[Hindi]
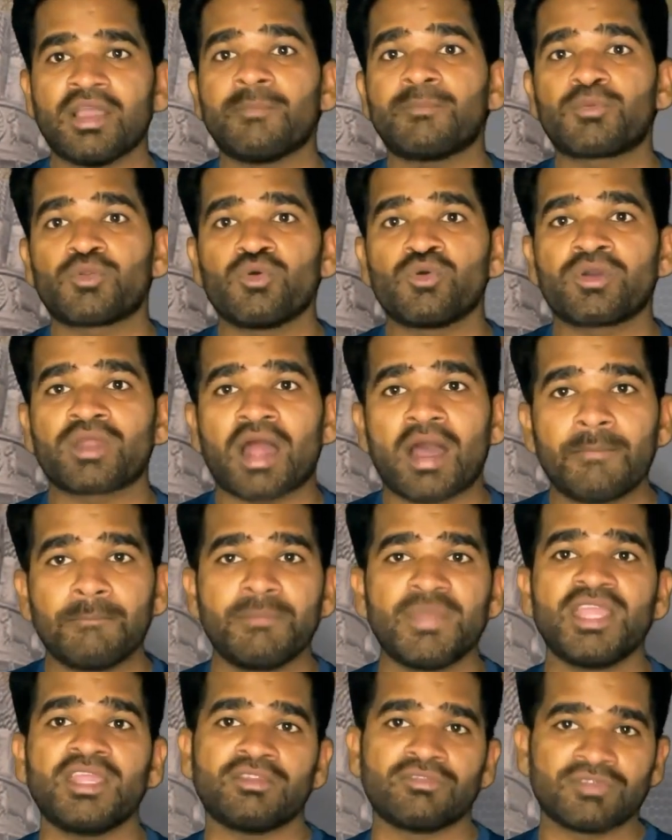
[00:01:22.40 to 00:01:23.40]
या
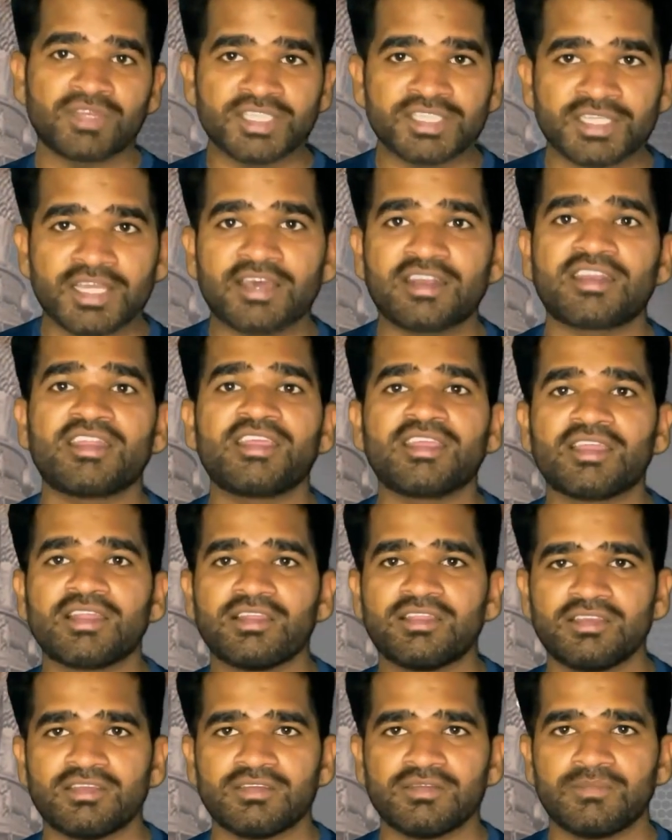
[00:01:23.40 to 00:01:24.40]
प्रोग्राम में इन्वेस्ट करने
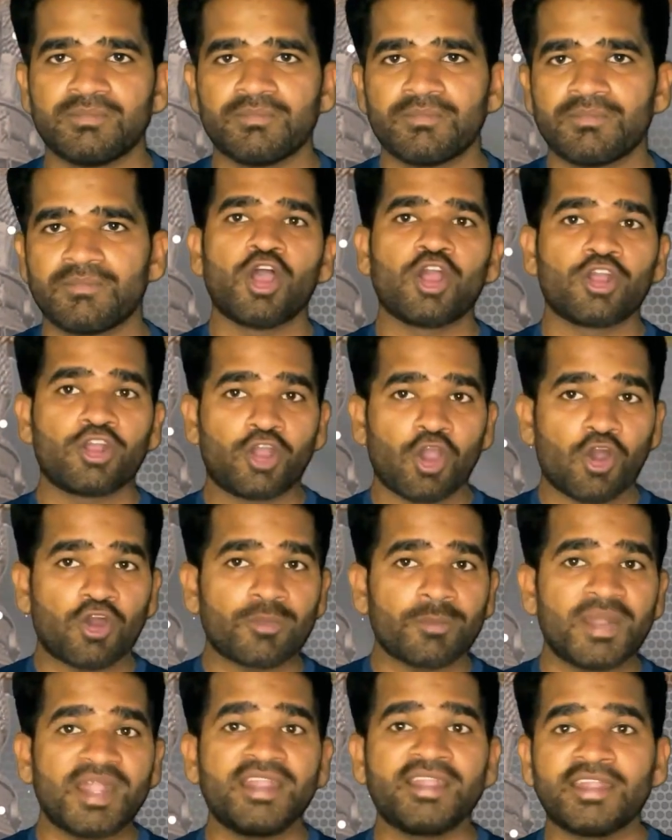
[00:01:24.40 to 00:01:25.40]
के लिए
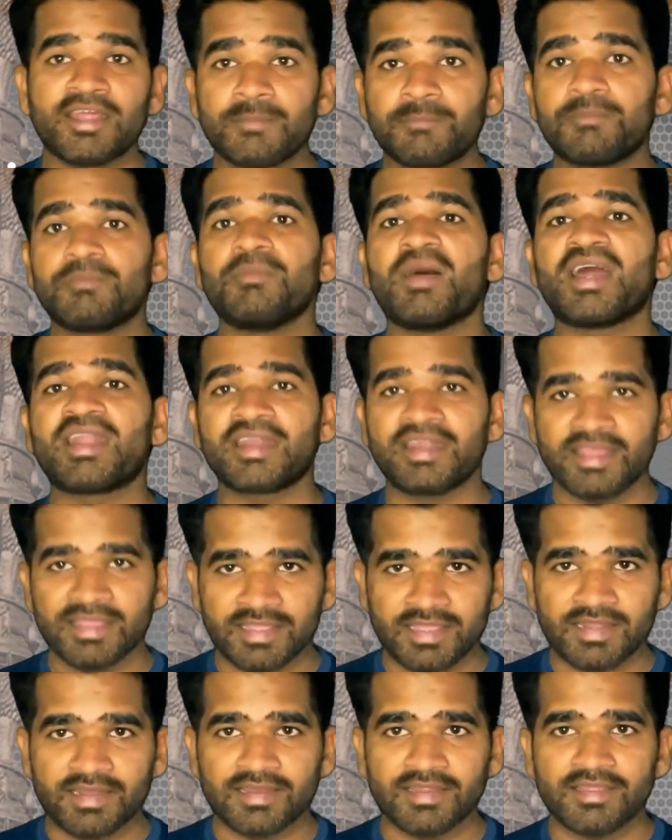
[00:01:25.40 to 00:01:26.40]
गवर्नमेंट डेप्थ
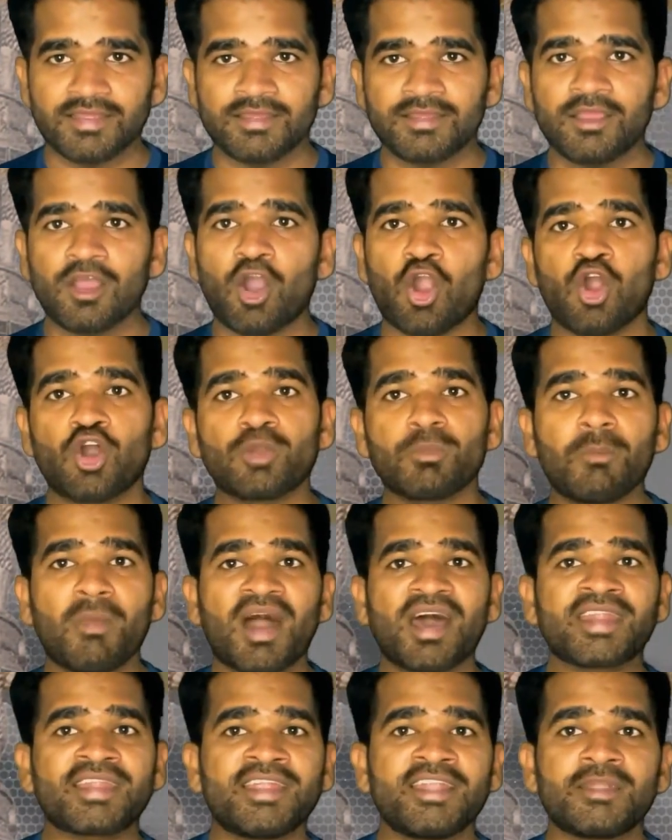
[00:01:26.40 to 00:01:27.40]
भरने के लिए और
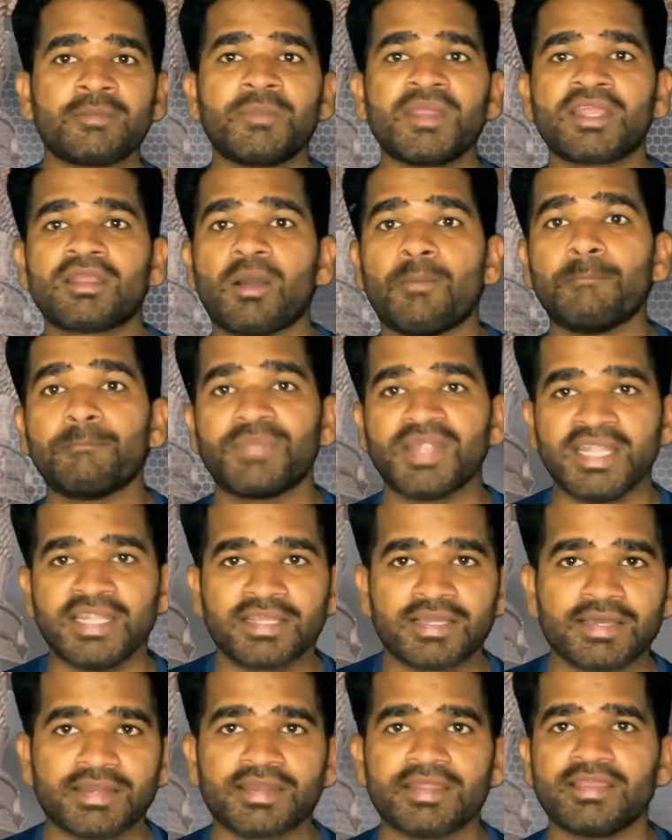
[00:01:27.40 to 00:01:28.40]
मार्केट में
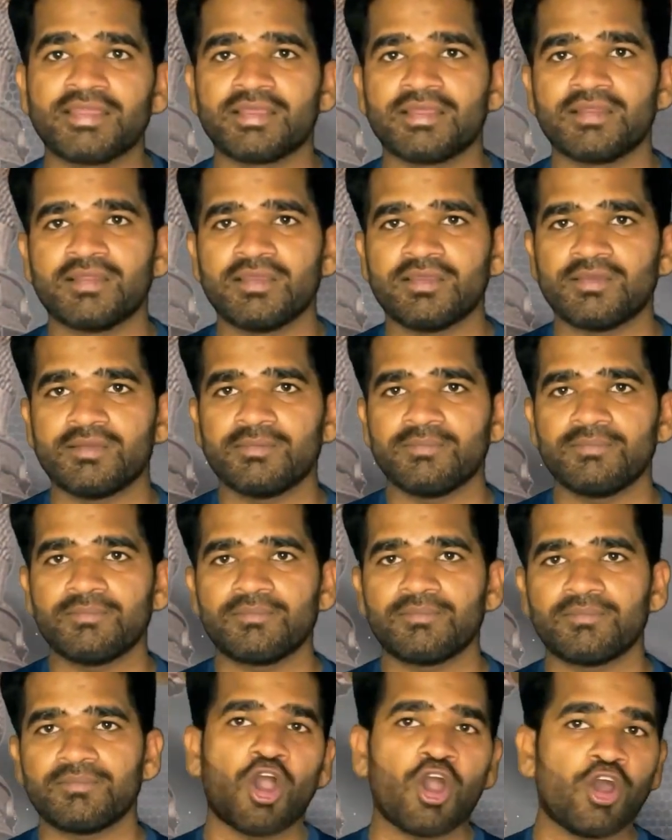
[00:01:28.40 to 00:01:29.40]
कम्पीट करने के लिए
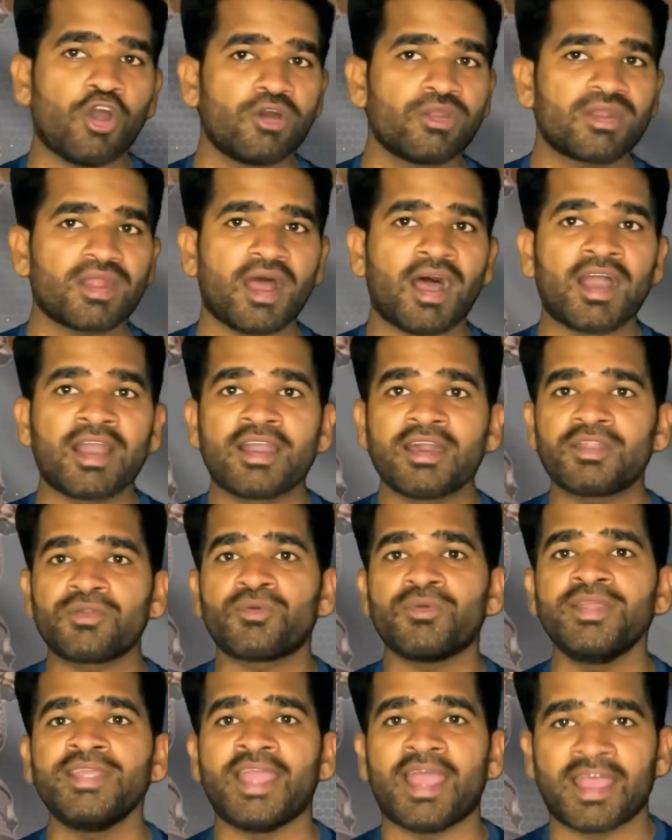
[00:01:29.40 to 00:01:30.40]
और
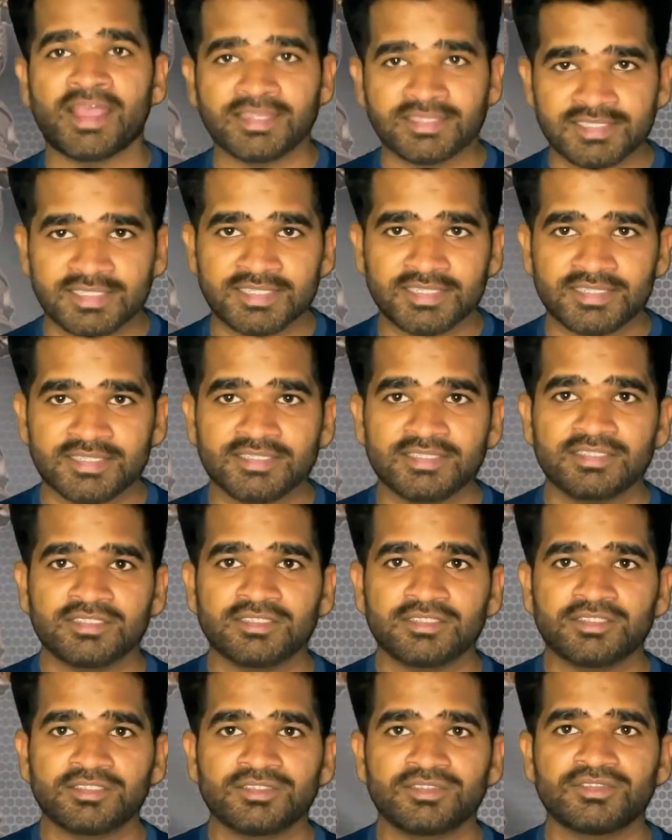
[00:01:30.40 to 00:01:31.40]
अगर कोई एसेट
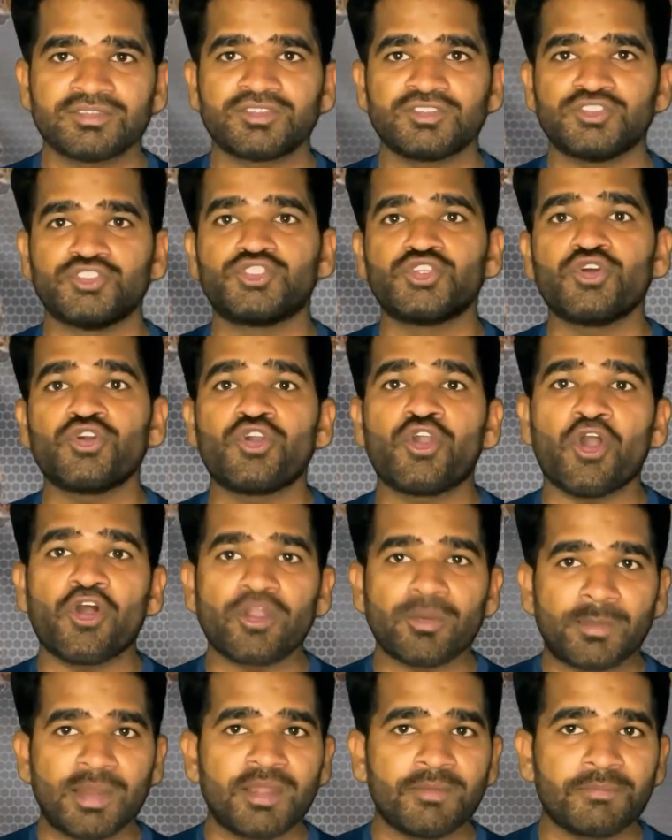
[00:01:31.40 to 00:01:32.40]
जो
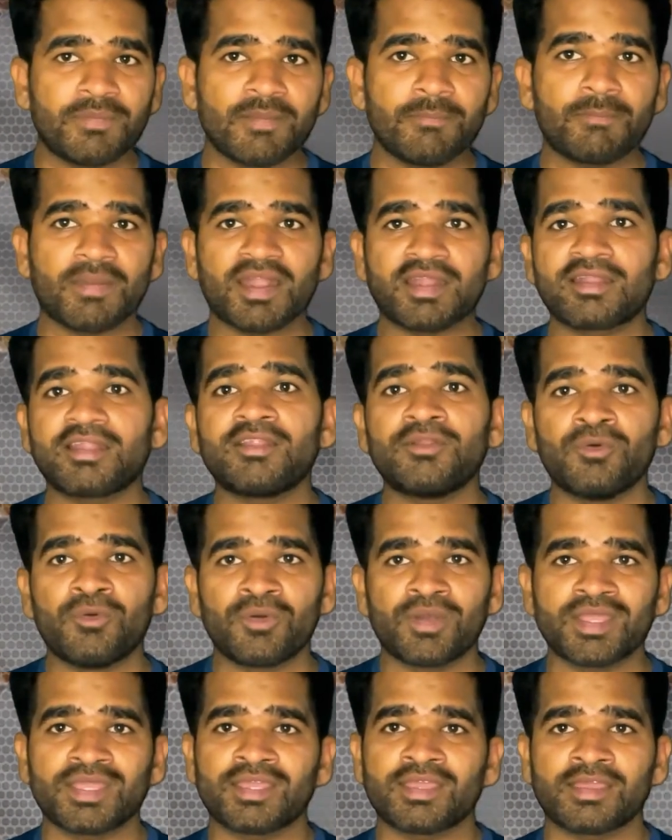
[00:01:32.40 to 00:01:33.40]
गवर्नमेंट पे बर्डन
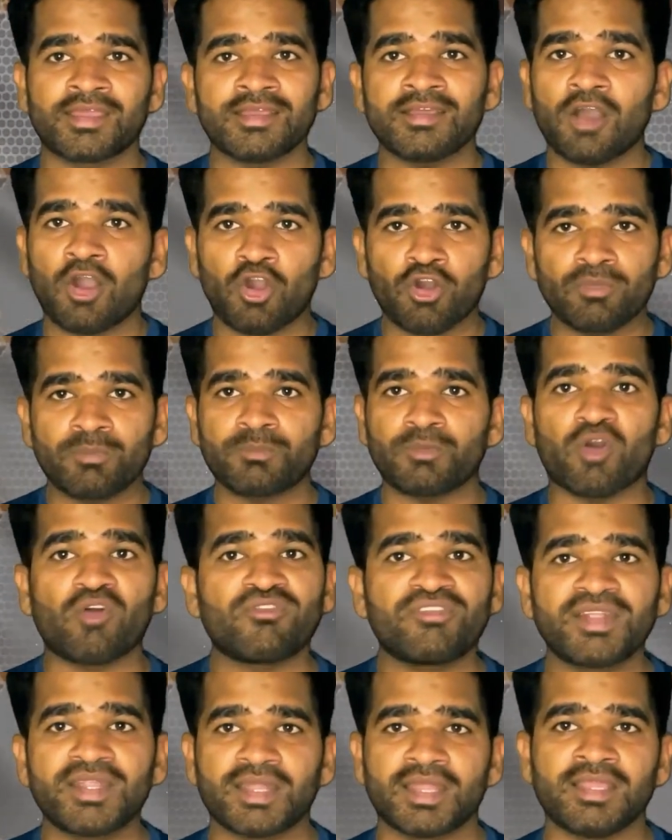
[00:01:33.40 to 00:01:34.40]
हो गई है और
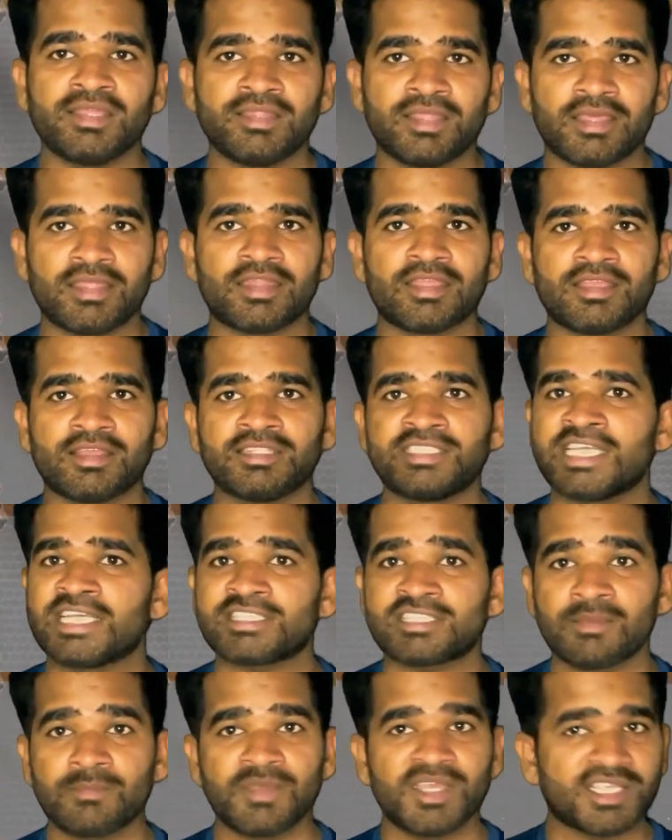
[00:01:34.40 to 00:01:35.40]
प्रॉफिट नहीं दे रही है
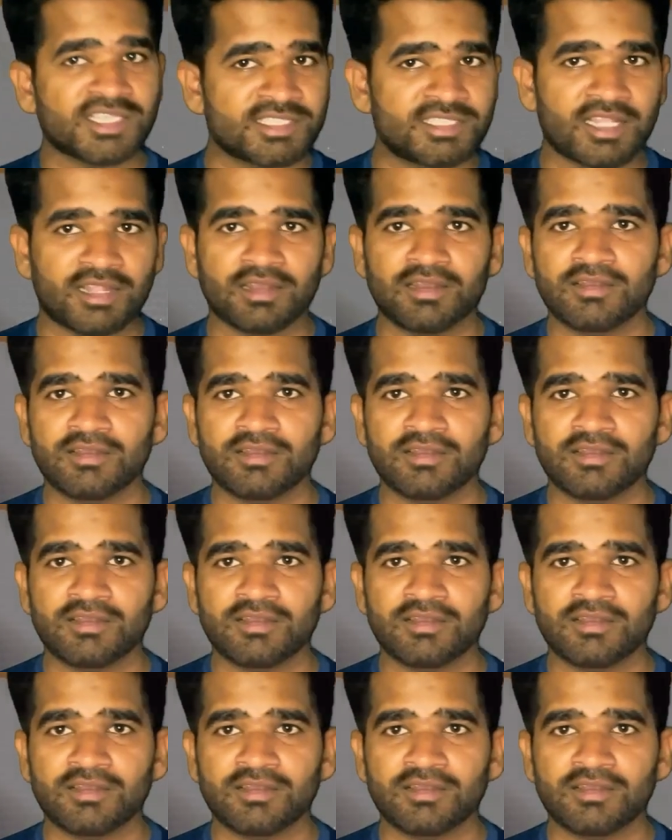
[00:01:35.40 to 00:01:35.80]
जैसे बी